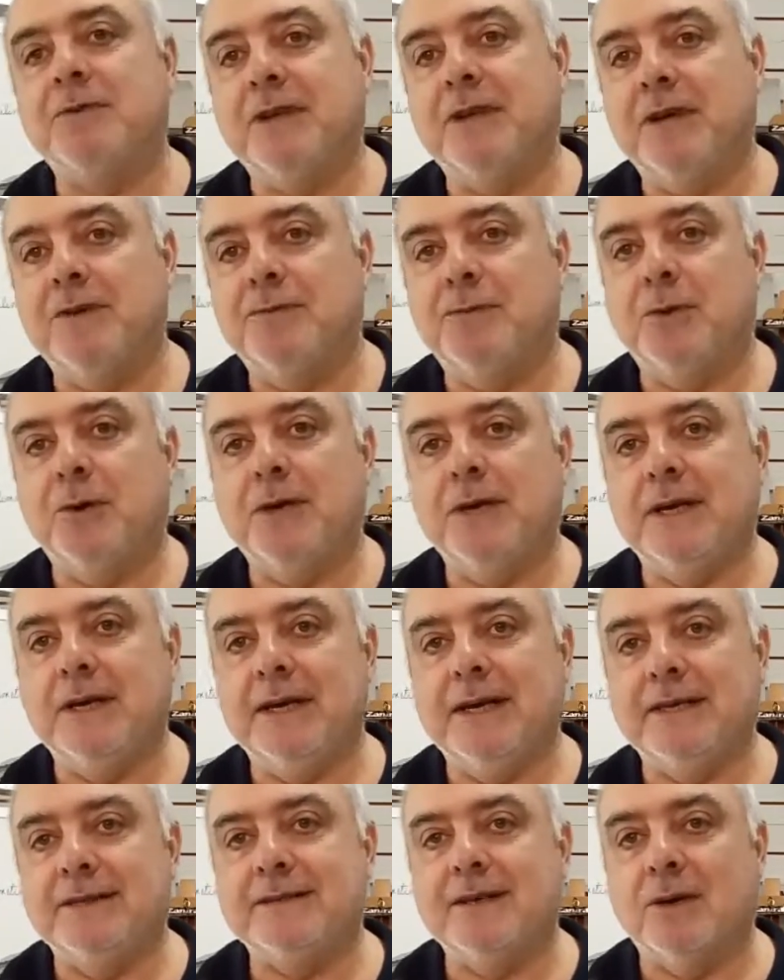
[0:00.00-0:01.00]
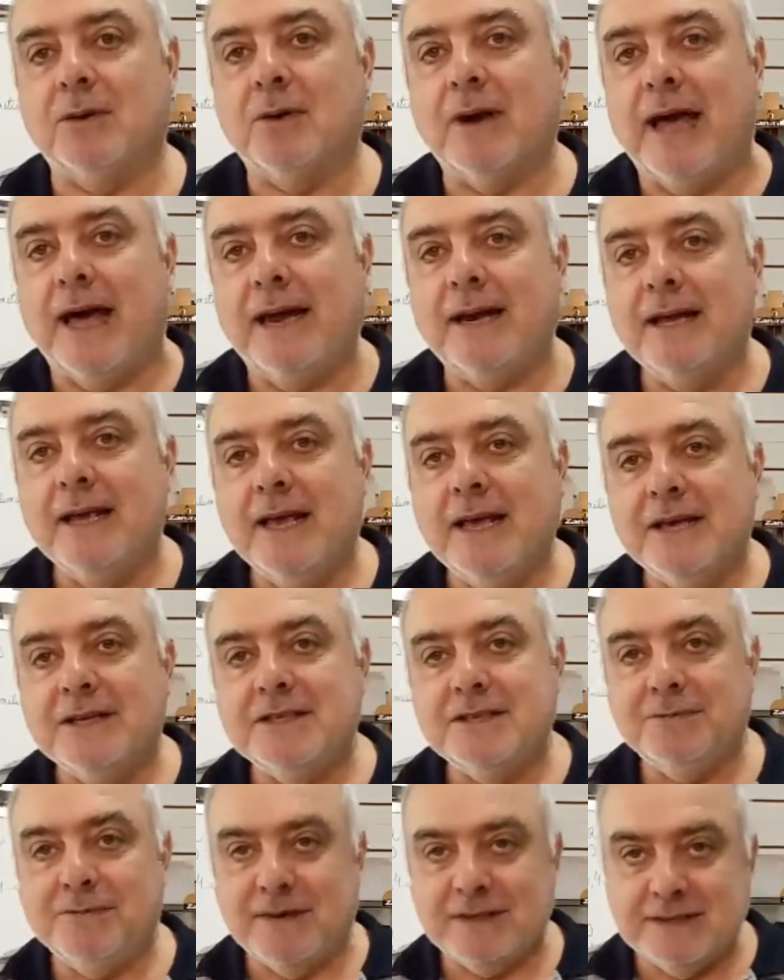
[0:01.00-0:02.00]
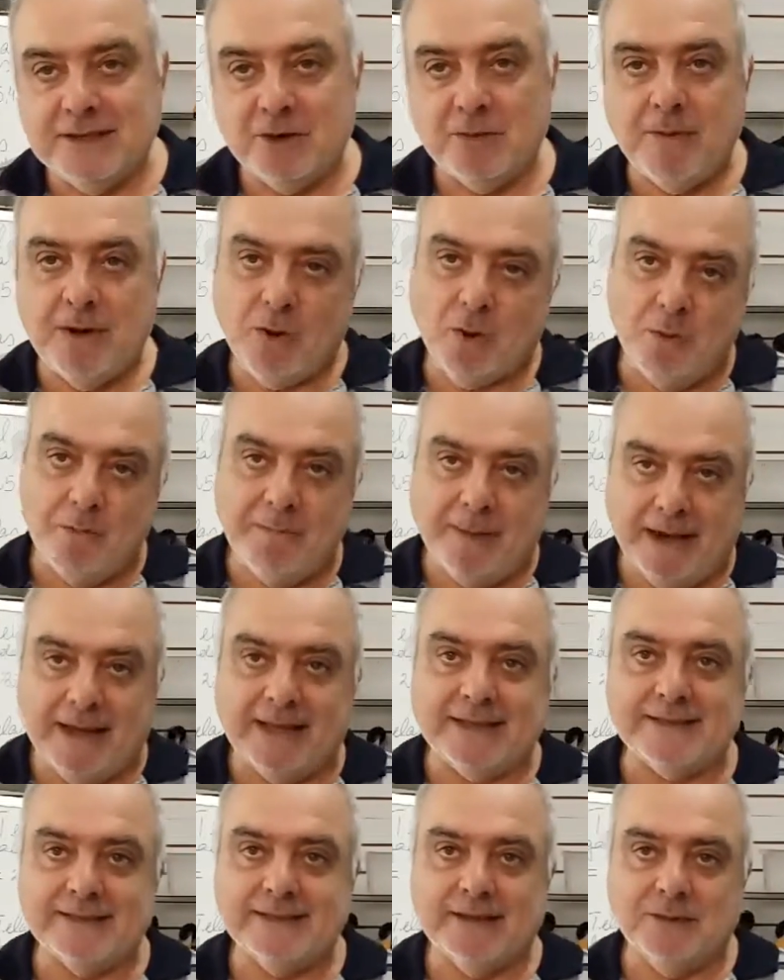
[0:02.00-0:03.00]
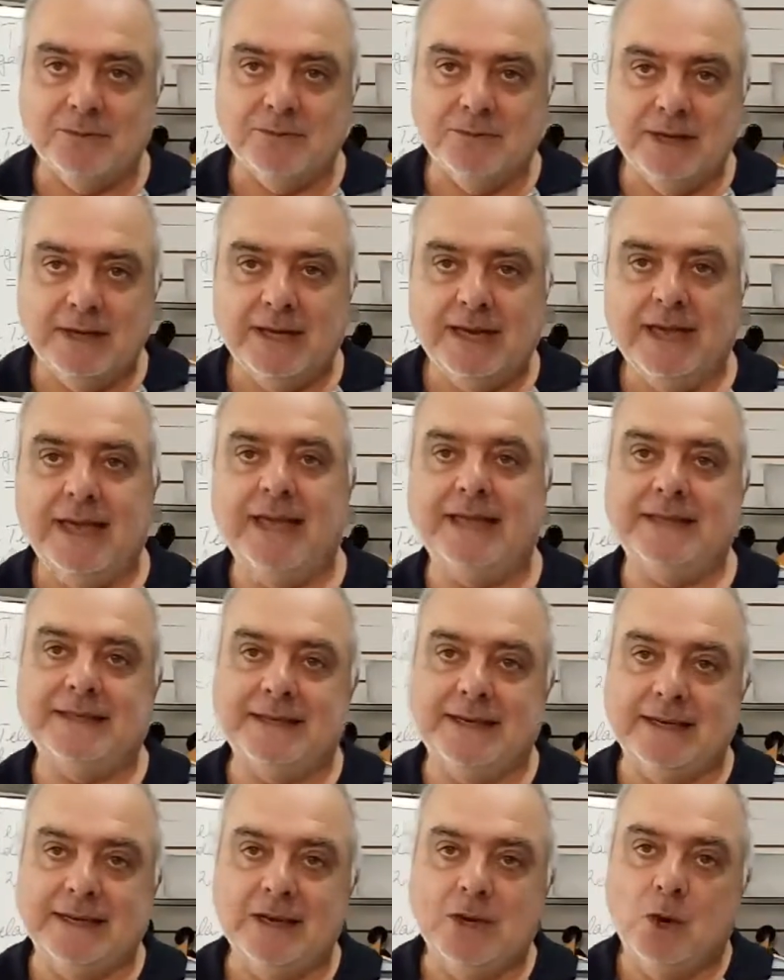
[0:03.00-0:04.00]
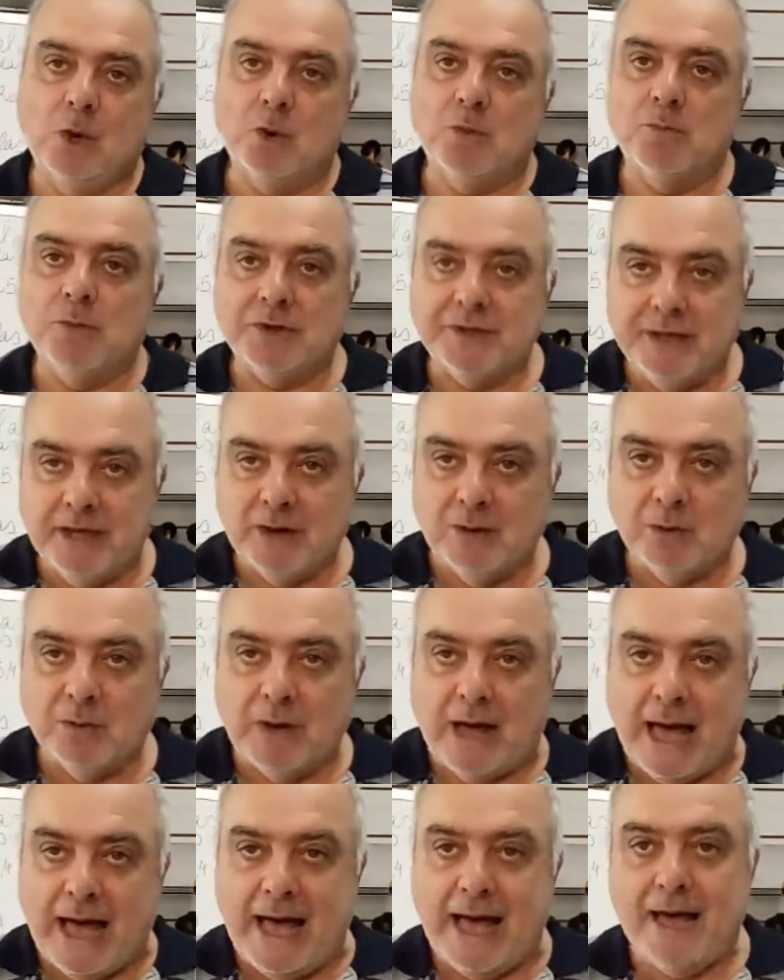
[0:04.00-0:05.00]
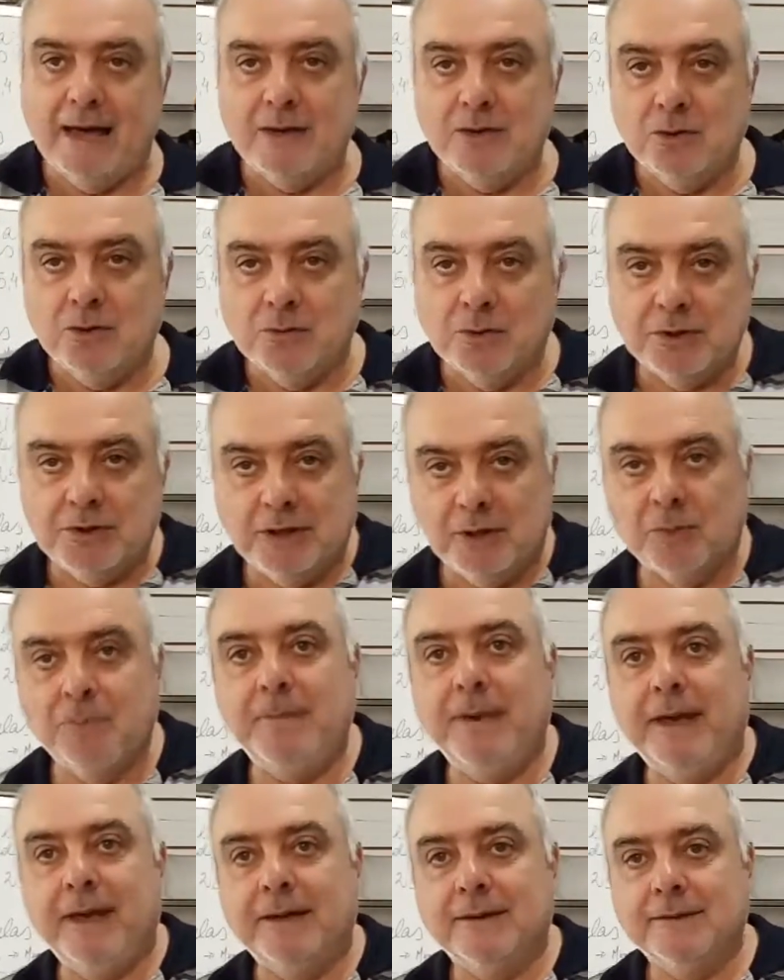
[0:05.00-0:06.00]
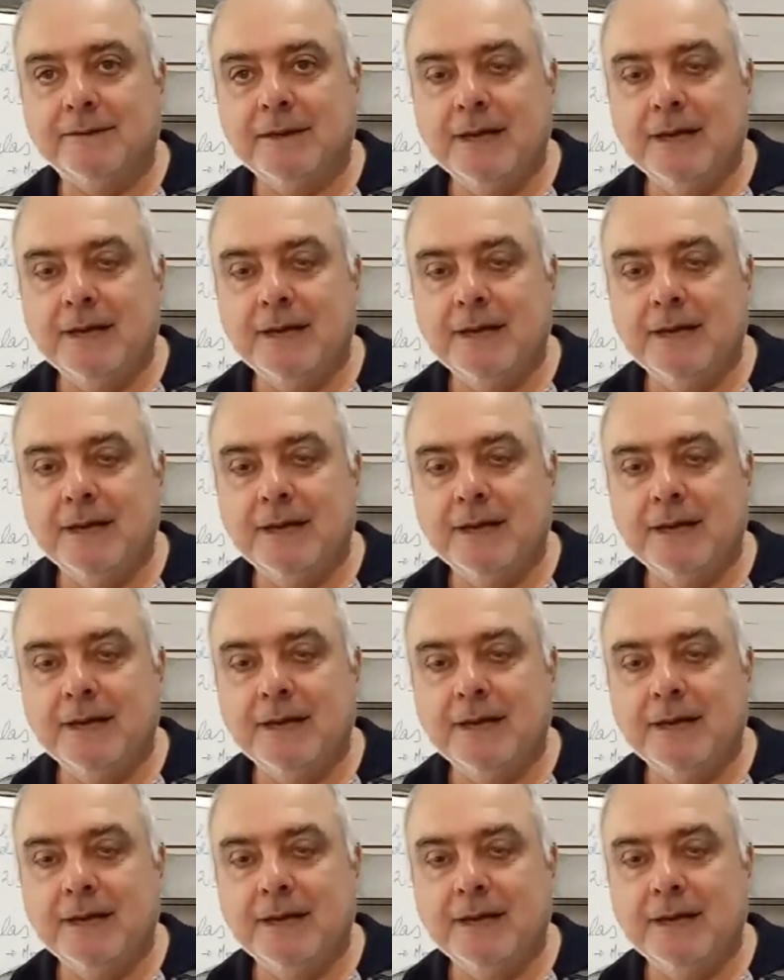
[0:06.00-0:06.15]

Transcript: telefone eh, celular, se fazer uma comparação entre o modelo A e o modelo B.